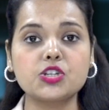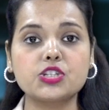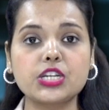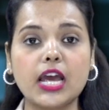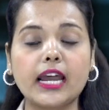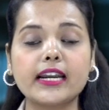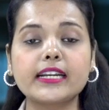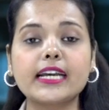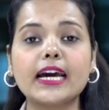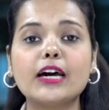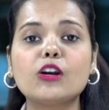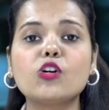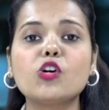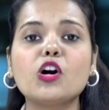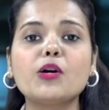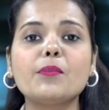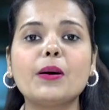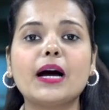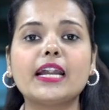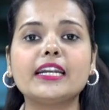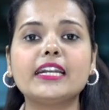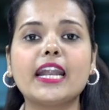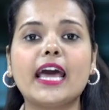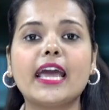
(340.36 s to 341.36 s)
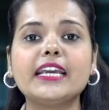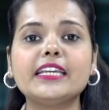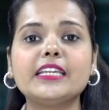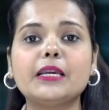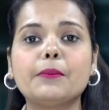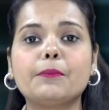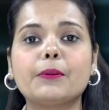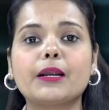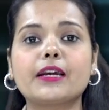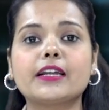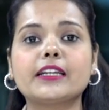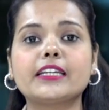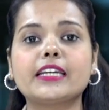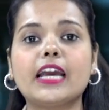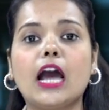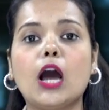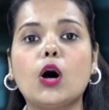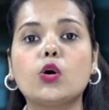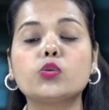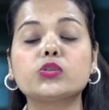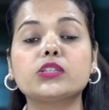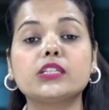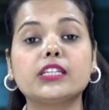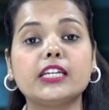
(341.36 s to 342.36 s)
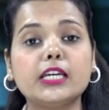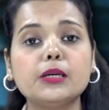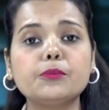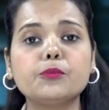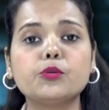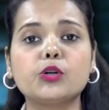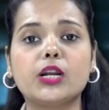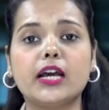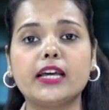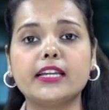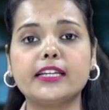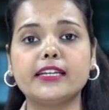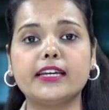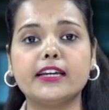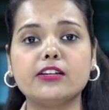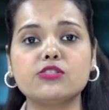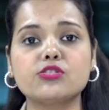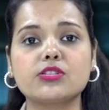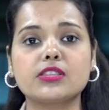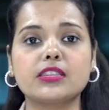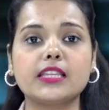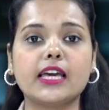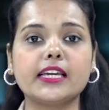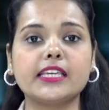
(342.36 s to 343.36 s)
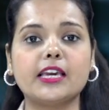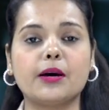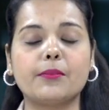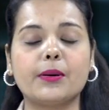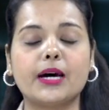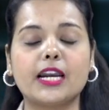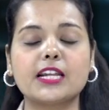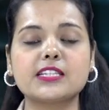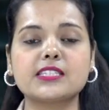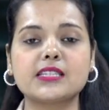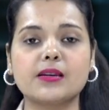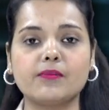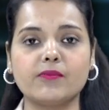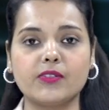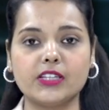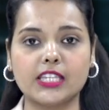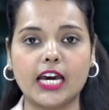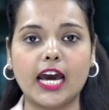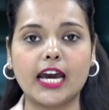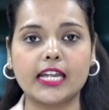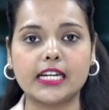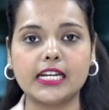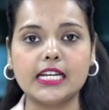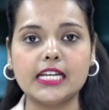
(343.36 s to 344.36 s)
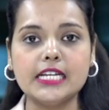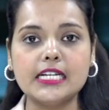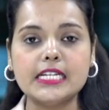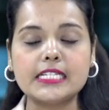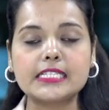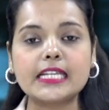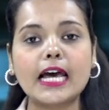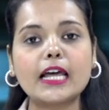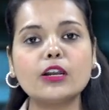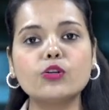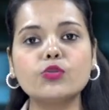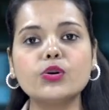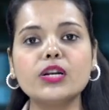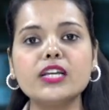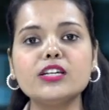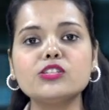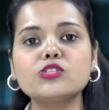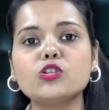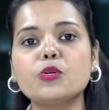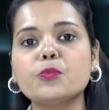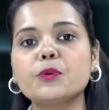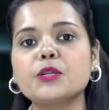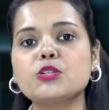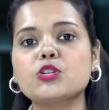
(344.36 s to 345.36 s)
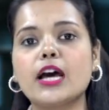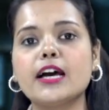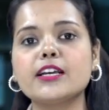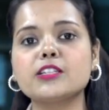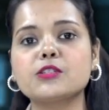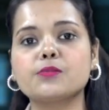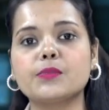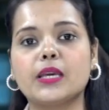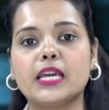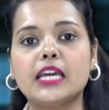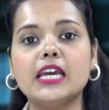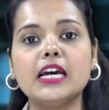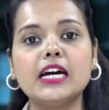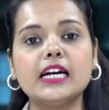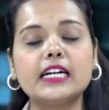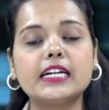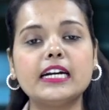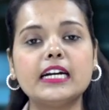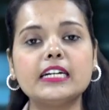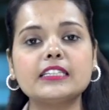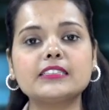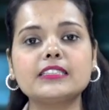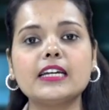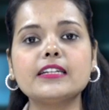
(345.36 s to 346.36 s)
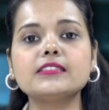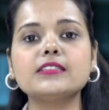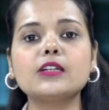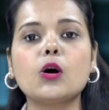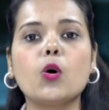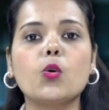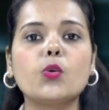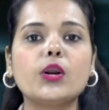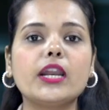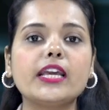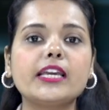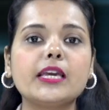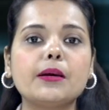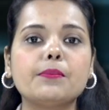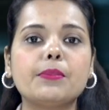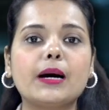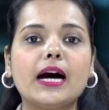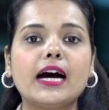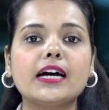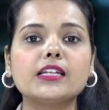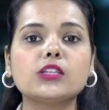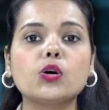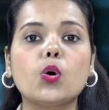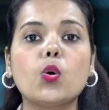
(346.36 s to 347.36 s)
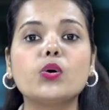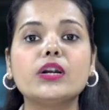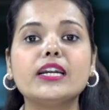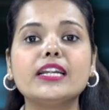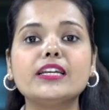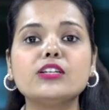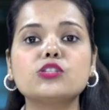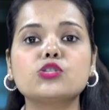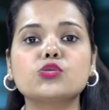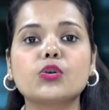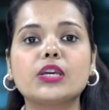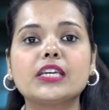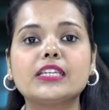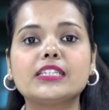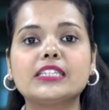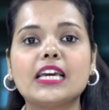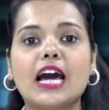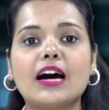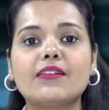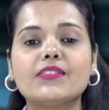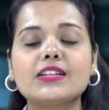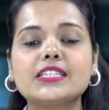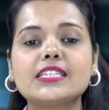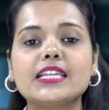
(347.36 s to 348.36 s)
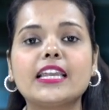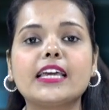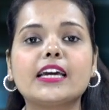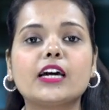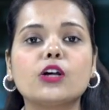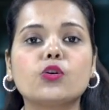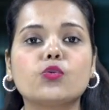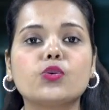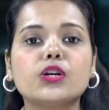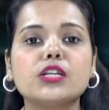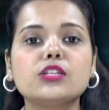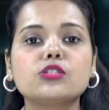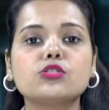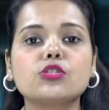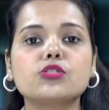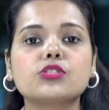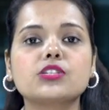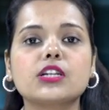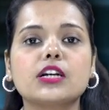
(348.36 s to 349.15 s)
जानकारों का मानना है कि ये प्रक्रिया उतनी ही पुरानी है जितना कि हमारा संविधान साल 1950 में गणतंत्र होने के बाद उन्नीस से लेकर उन्नीस